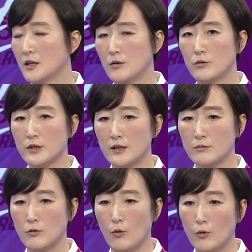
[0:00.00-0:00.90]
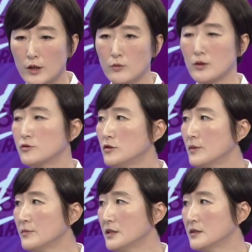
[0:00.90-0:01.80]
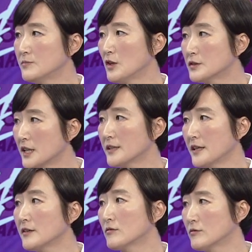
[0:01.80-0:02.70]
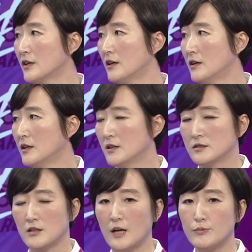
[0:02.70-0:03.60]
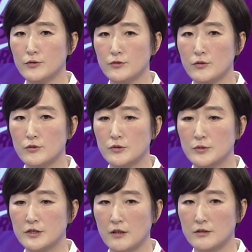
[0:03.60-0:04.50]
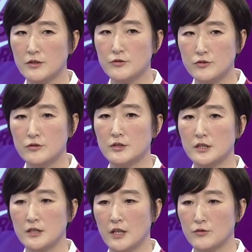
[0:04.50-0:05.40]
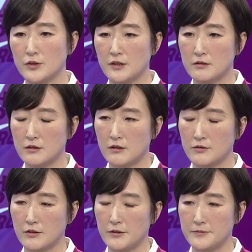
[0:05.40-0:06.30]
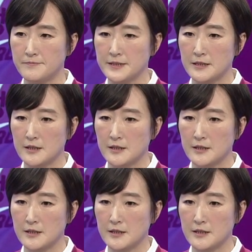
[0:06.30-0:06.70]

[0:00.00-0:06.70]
예. 워낙 뭐 오랫동안 출범이 지금 역사가 생겼고요. 그렇죠. 앞으로도 좀 그런 선수들이 계속해서 그런 어떤